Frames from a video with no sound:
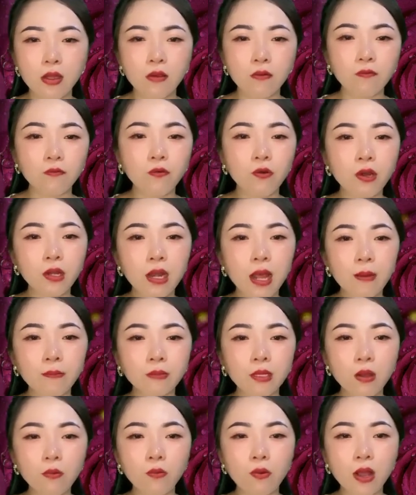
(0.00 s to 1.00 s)
vuốt đám
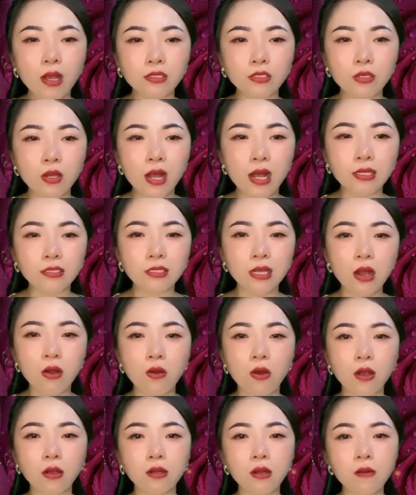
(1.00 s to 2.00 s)
tóc lòa xòa ra
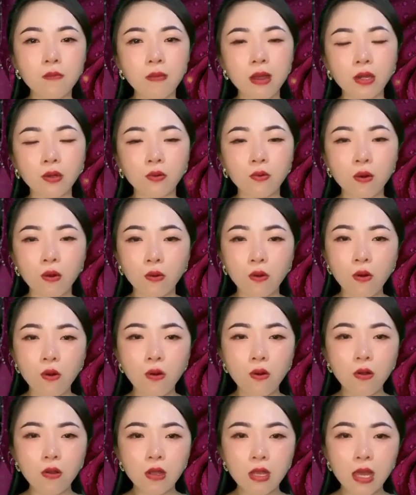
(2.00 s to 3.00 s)
khỏi gương mặt của cô.